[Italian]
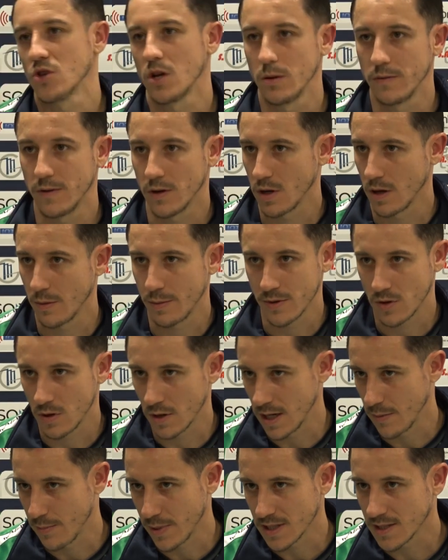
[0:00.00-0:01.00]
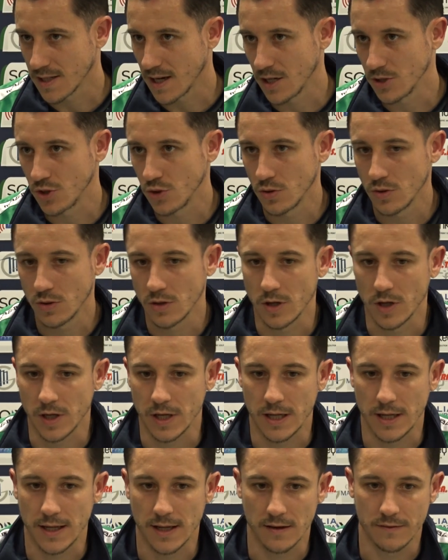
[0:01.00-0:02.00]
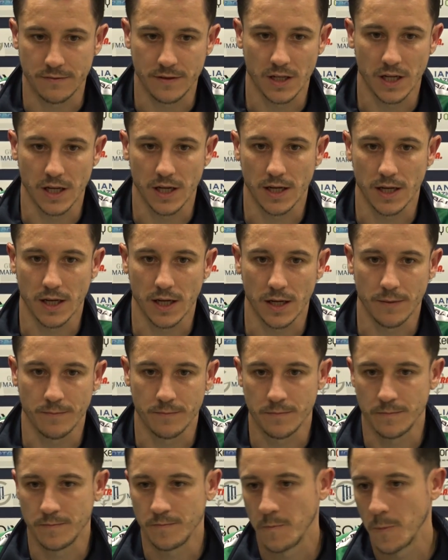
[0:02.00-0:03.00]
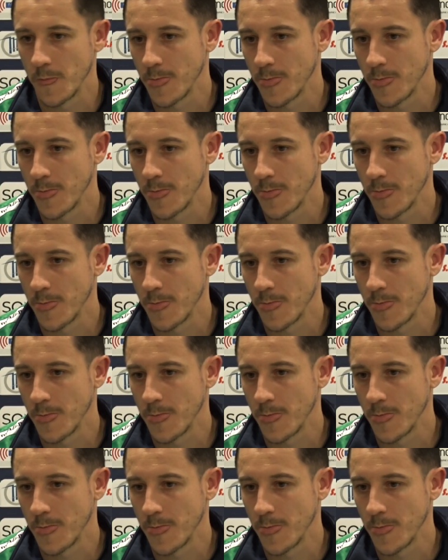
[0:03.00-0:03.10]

solo per fare qualche passaggio e alla fine... Mm,